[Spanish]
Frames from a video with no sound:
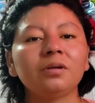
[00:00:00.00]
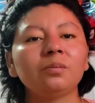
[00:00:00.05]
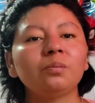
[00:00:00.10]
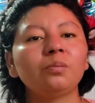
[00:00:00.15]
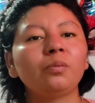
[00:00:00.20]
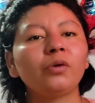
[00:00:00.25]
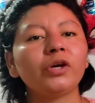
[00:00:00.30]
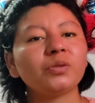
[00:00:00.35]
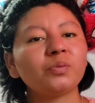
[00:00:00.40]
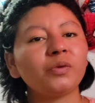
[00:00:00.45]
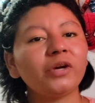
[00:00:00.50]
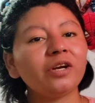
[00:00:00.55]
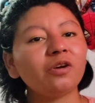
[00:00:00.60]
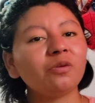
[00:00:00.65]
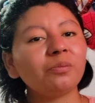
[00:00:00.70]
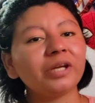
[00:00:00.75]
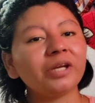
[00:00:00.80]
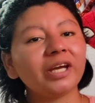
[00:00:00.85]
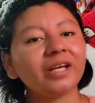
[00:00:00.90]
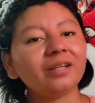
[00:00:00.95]
pues bueno,
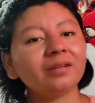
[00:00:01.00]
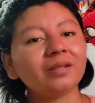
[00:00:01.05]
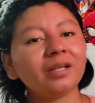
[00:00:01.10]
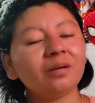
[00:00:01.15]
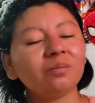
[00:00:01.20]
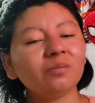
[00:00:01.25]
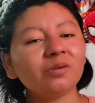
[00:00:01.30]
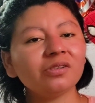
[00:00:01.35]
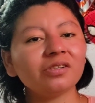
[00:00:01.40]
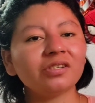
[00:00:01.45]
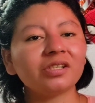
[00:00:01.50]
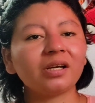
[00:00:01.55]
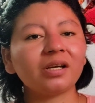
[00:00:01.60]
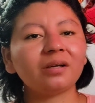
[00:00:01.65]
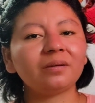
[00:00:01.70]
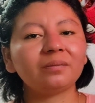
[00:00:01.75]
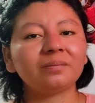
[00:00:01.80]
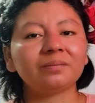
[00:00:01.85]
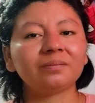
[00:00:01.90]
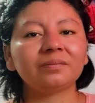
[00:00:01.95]
mi gente hermosa,
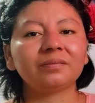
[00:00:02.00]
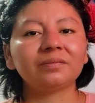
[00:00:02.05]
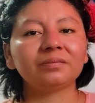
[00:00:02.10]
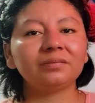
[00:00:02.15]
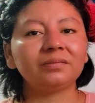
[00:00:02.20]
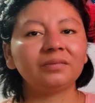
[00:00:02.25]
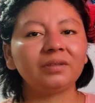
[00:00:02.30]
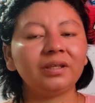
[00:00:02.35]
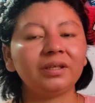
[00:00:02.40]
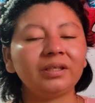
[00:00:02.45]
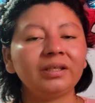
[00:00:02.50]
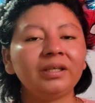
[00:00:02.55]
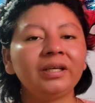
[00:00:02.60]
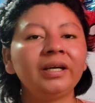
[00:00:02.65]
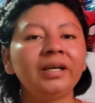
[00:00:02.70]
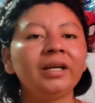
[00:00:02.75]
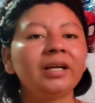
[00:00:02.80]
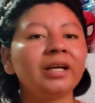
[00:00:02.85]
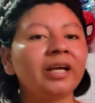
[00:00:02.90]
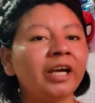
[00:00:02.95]

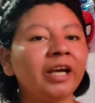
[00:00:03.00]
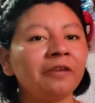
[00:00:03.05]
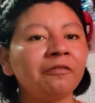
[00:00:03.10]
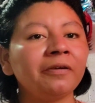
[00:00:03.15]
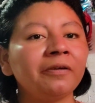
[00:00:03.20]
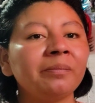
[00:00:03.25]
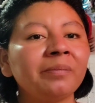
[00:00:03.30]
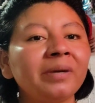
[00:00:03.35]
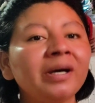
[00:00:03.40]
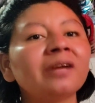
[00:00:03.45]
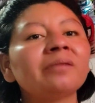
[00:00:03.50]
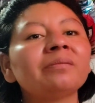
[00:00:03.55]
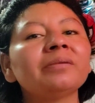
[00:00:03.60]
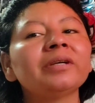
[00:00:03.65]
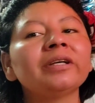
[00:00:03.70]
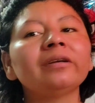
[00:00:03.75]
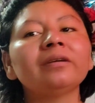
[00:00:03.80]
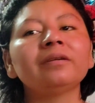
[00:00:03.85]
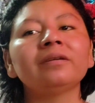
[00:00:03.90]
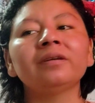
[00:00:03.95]
el jefe
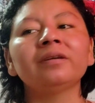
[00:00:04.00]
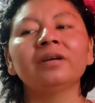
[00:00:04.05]
Marvin